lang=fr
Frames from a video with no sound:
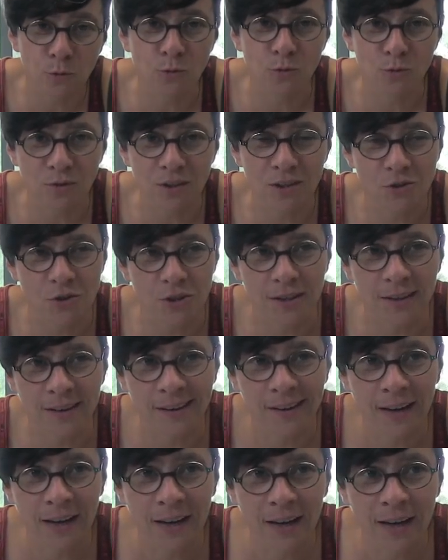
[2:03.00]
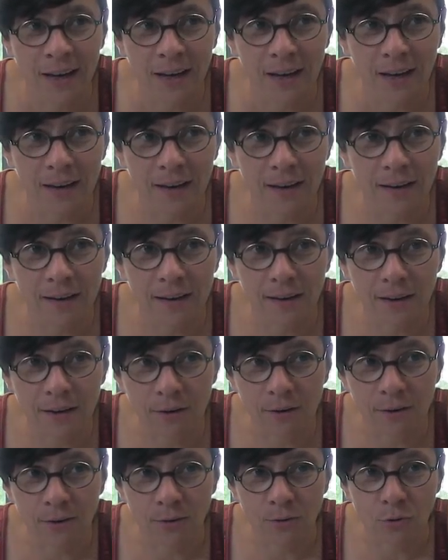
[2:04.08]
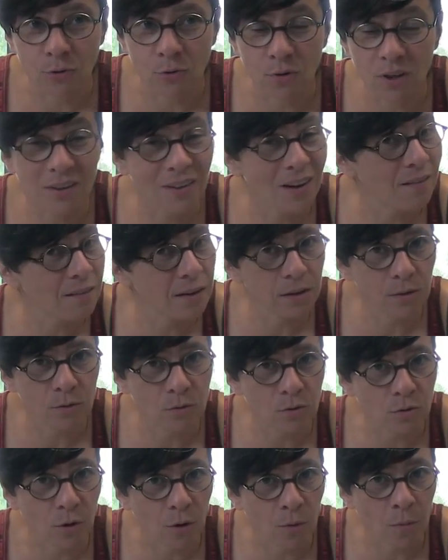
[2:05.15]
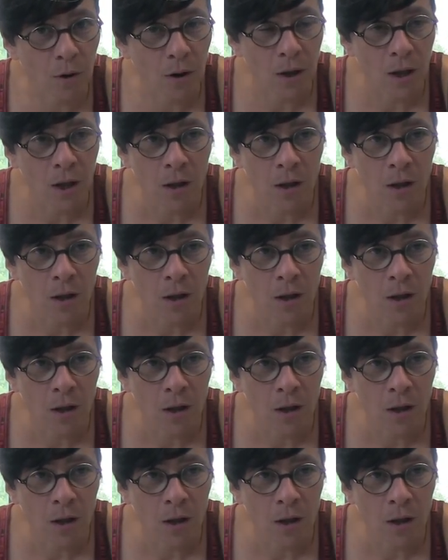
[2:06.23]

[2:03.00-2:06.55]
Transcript: nos usagers et du coup qui travaillent ensemble